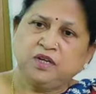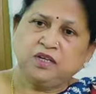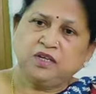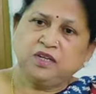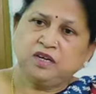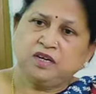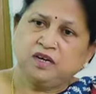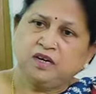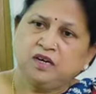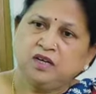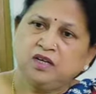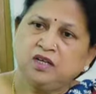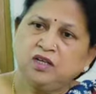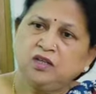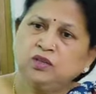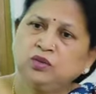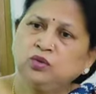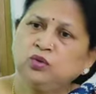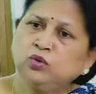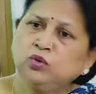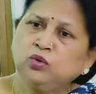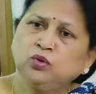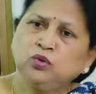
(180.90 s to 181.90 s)
अरे बेटा
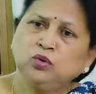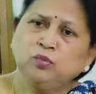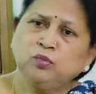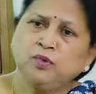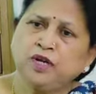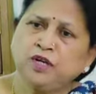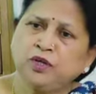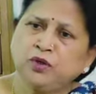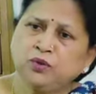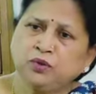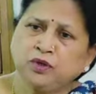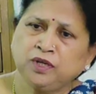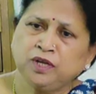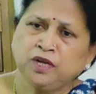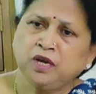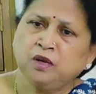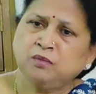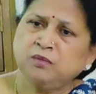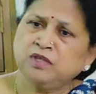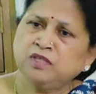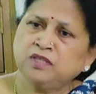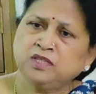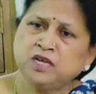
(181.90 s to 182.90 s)
दोनों बेटों
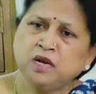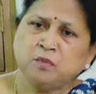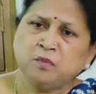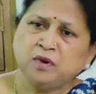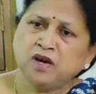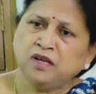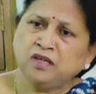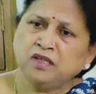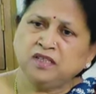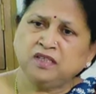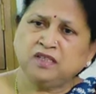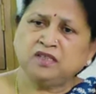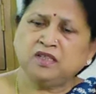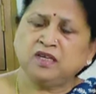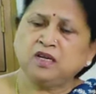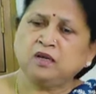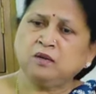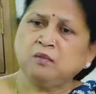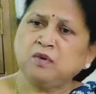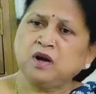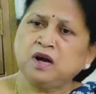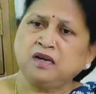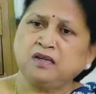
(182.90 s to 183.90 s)
ने हमें सामान
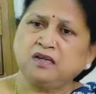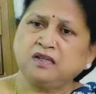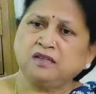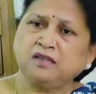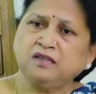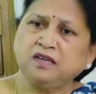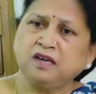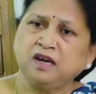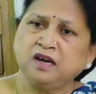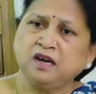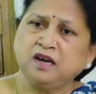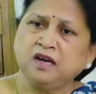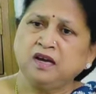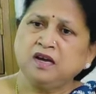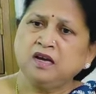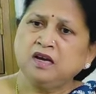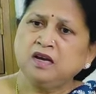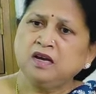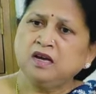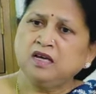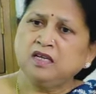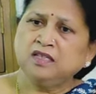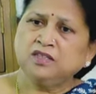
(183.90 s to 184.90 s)
की तरह बांट दिया
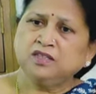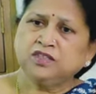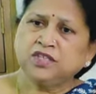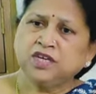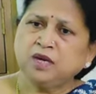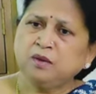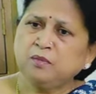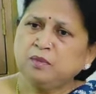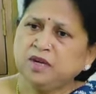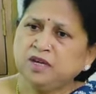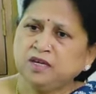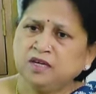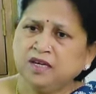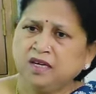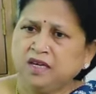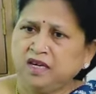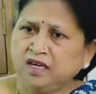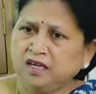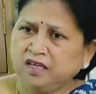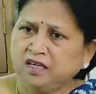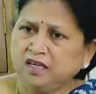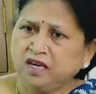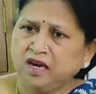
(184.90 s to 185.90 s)
छः
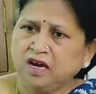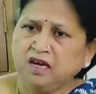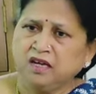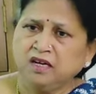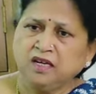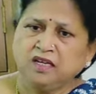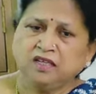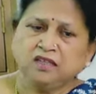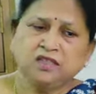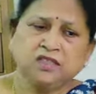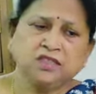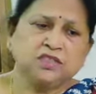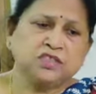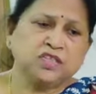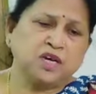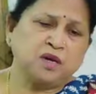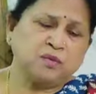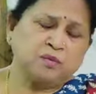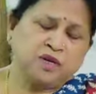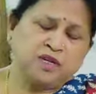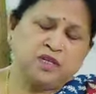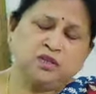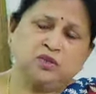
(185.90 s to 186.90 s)
महीने एक के यहाँ
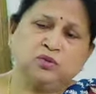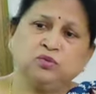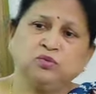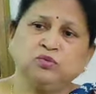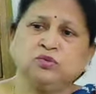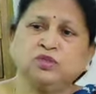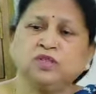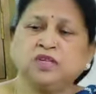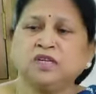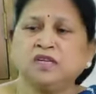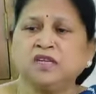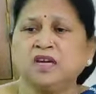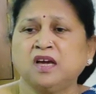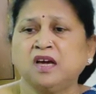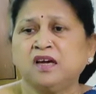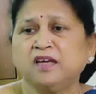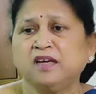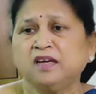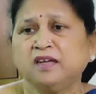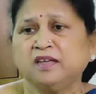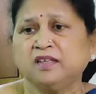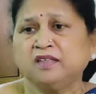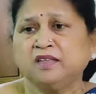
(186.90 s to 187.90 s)
रहते छः महीने दूसरे
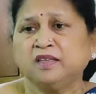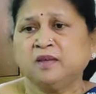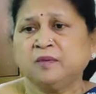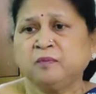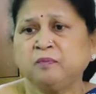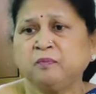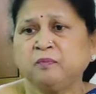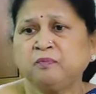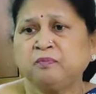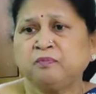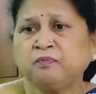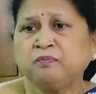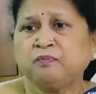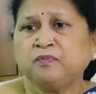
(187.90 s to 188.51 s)
के यहाँ रहते